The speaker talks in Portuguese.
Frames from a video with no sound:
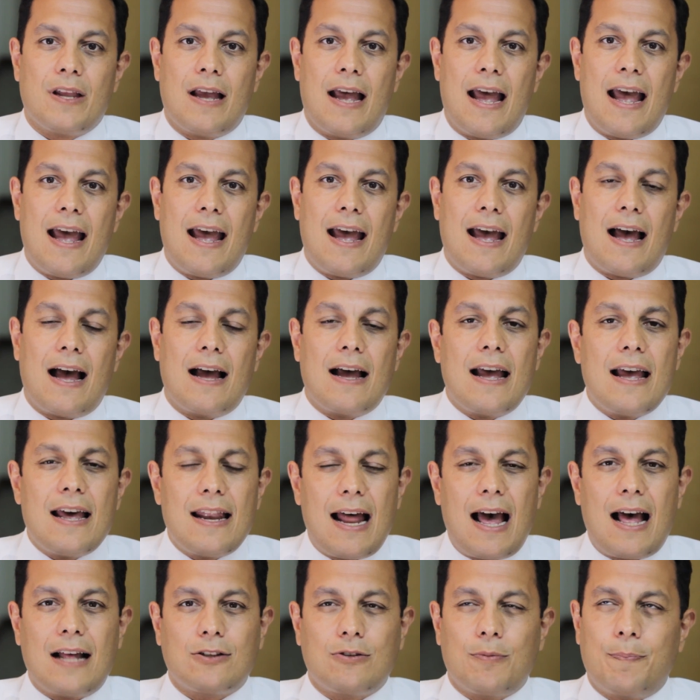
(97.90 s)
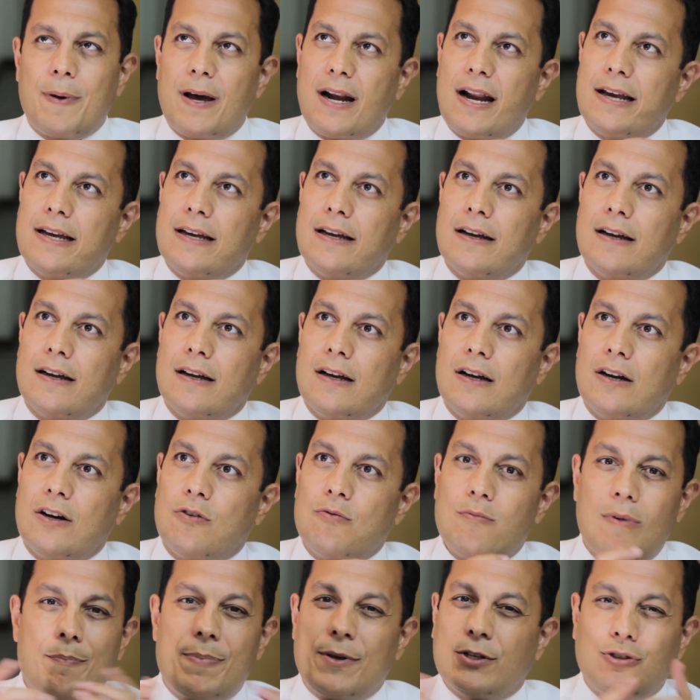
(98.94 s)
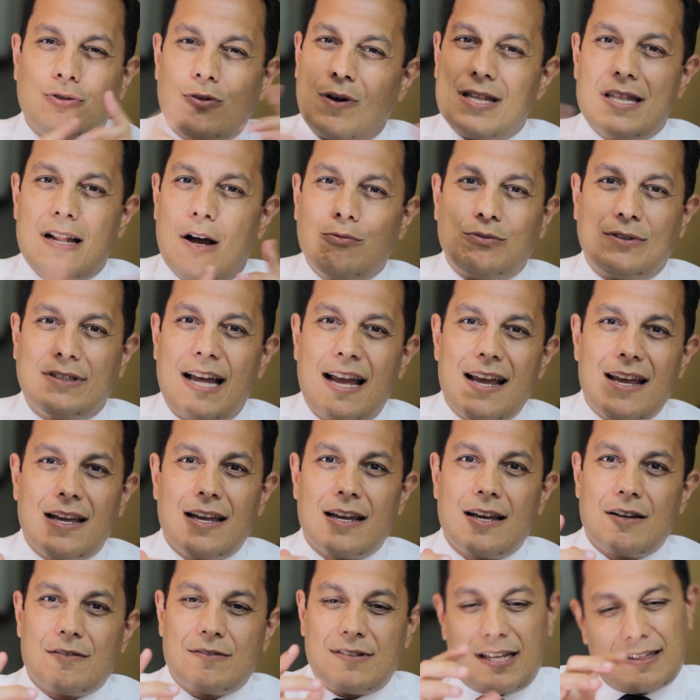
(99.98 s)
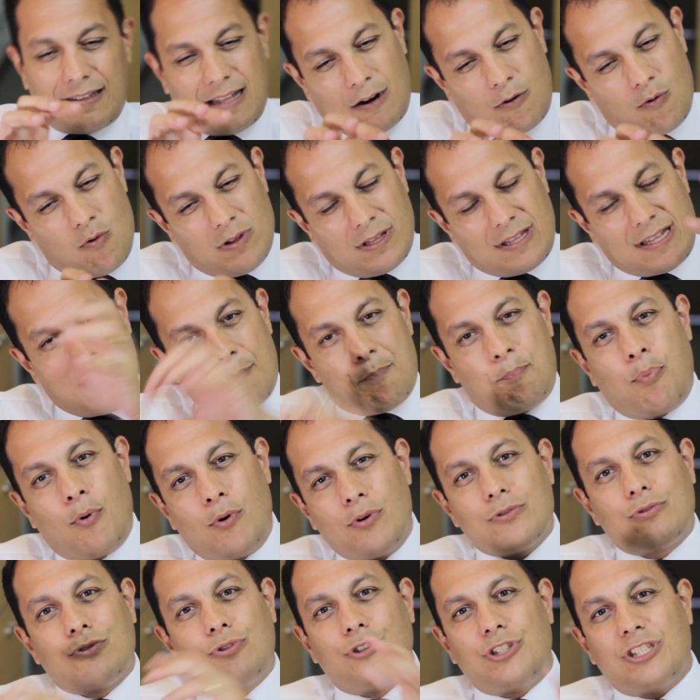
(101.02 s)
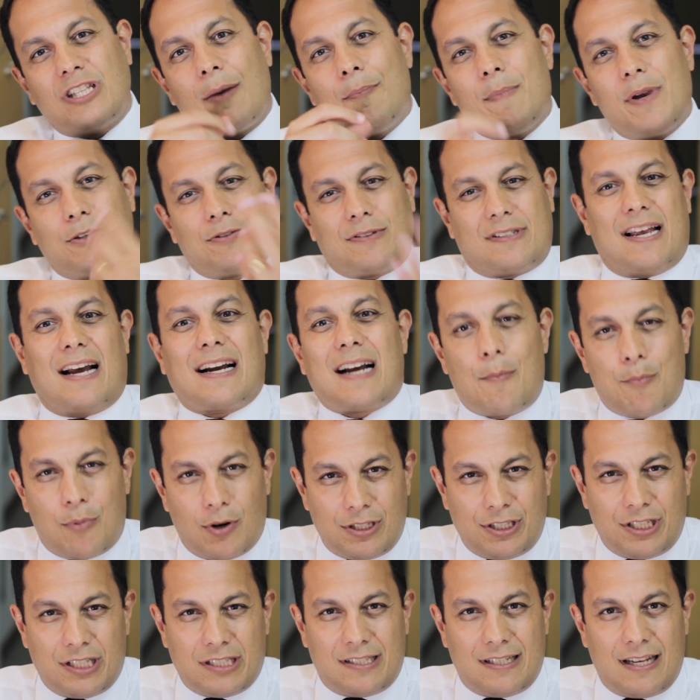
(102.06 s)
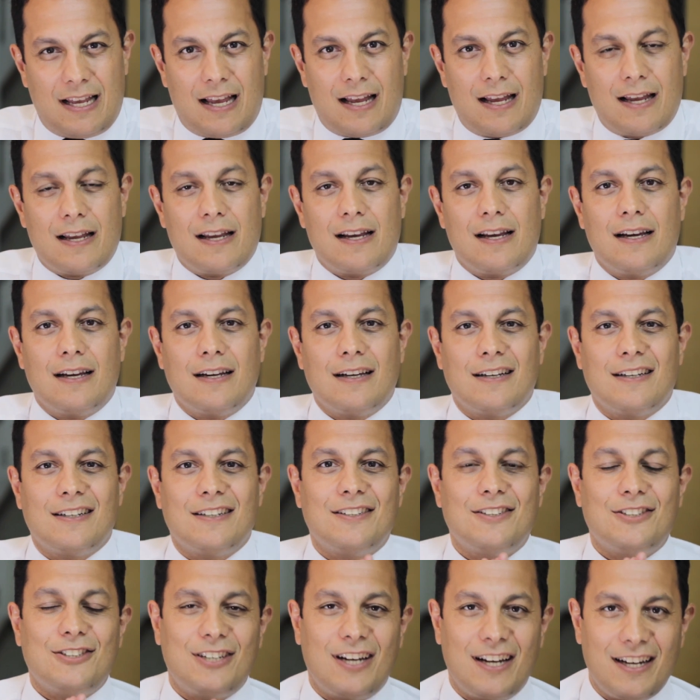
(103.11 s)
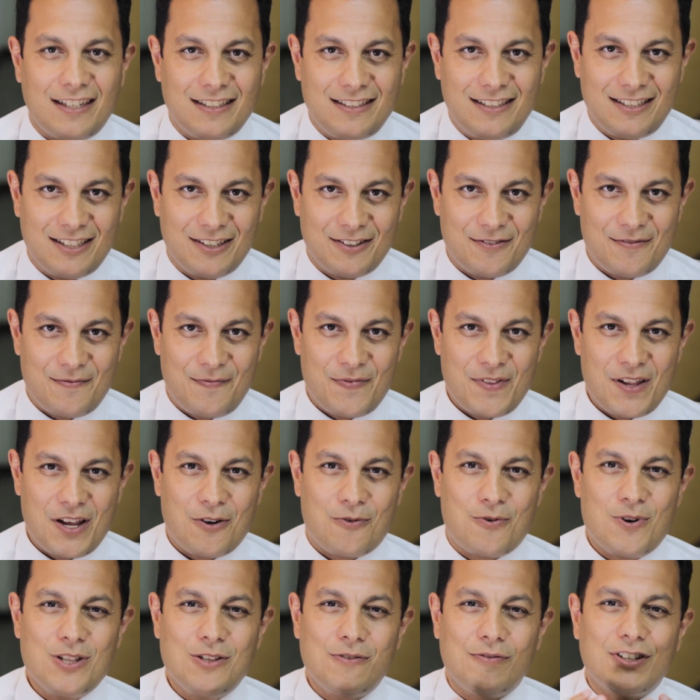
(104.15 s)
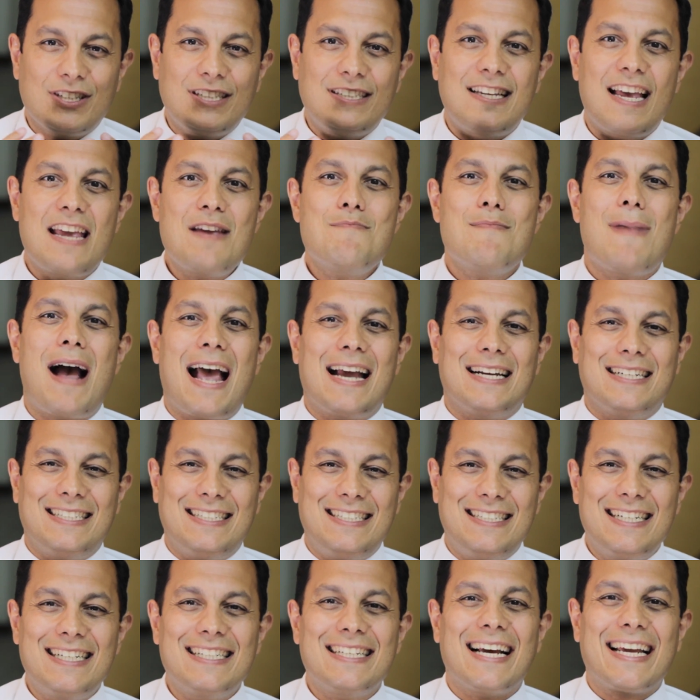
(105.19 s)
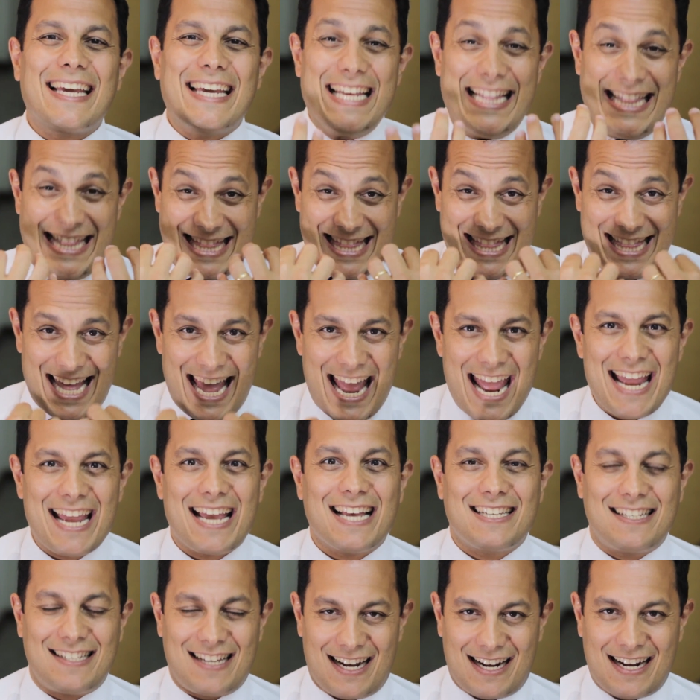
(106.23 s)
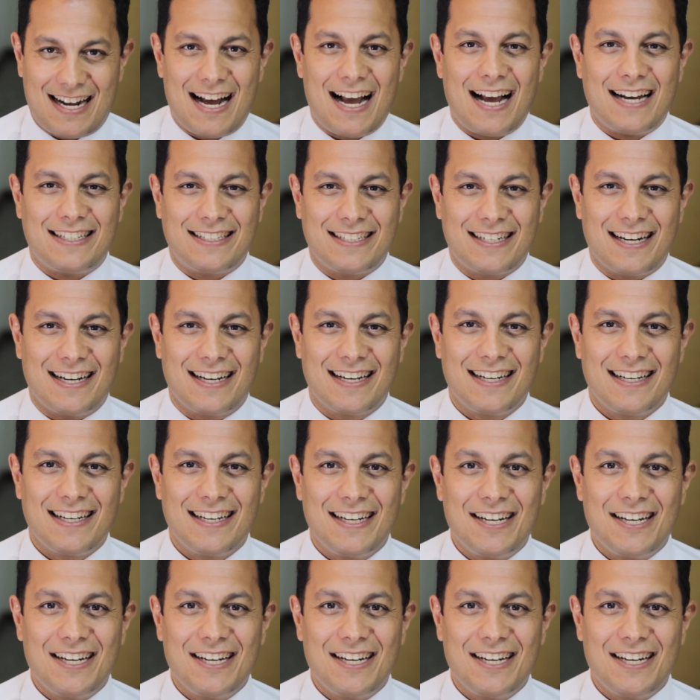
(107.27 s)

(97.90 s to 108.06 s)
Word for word: É, Renato, peraí, uma pessoa não tem. Você está contrapondo justamente o que você acabou de dizer. Gente, quando você imagina que tem essa casca,